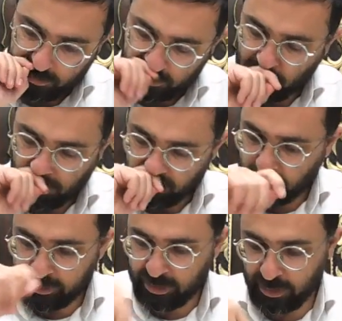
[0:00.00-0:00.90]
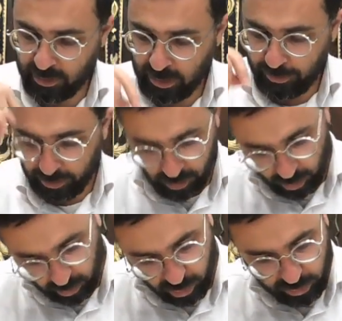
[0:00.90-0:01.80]
Non, ça, c'est d'après une
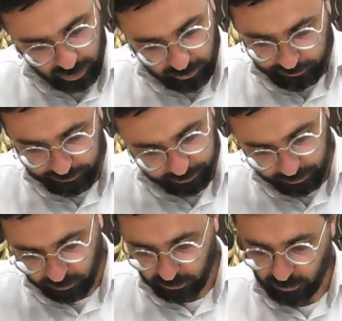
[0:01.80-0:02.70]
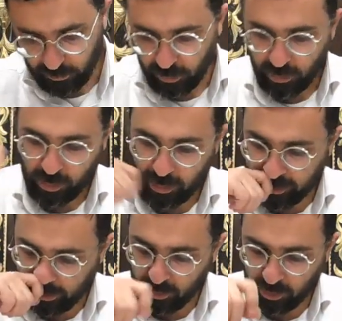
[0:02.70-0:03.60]
autre Shitat que les
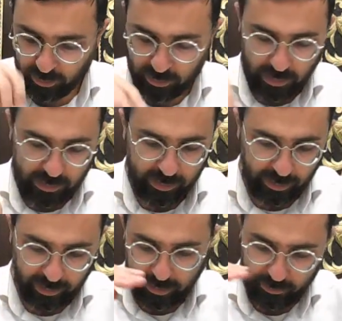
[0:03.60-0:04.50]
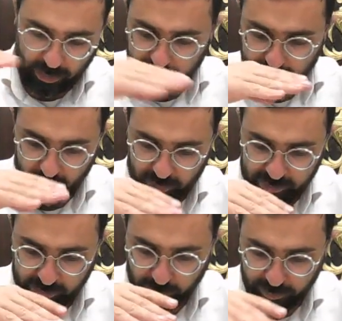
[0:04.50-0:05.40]
crânotes, ça n'a rien à voir avec ce
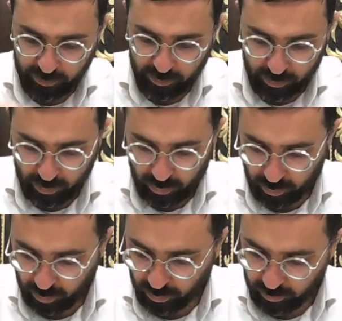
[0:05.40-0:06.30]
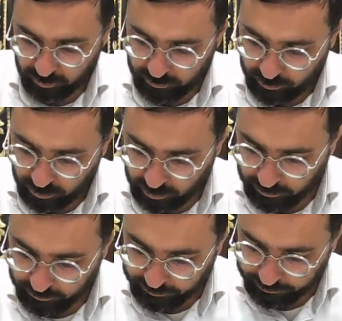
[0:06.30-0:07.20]
qui revient sur le truc. Dans le cas
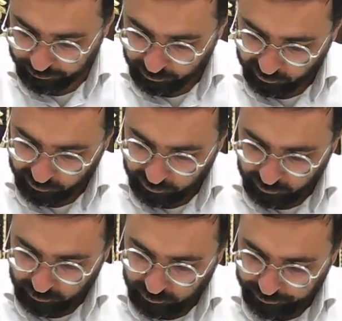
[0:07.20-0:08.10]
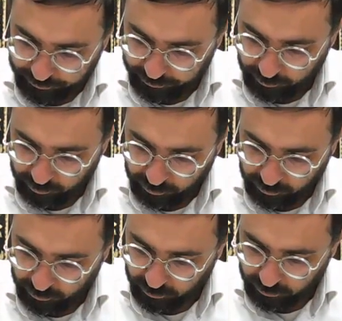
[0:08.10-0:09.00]
où on avait vu où ça était comme une,
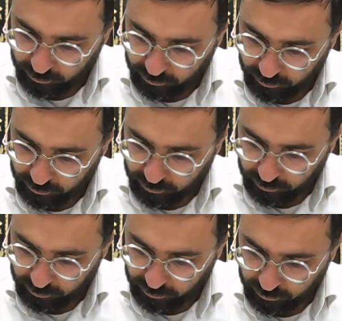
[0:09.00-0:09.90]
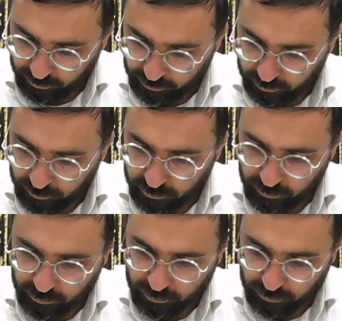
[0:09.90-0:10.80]
une barque,
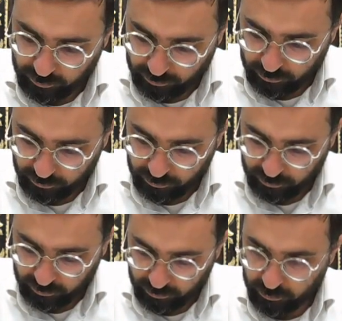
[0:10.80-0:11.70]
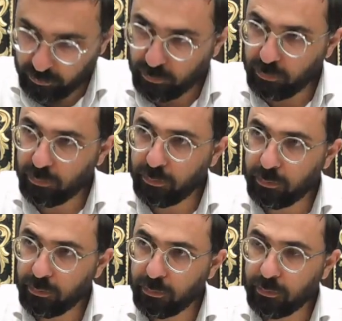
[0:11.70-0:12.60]
comment on arrive à,
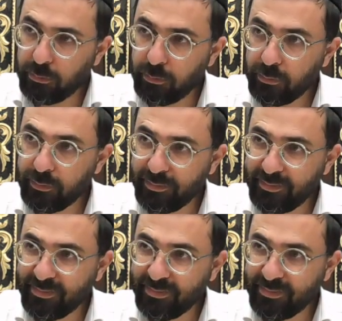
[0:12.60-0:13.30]
ça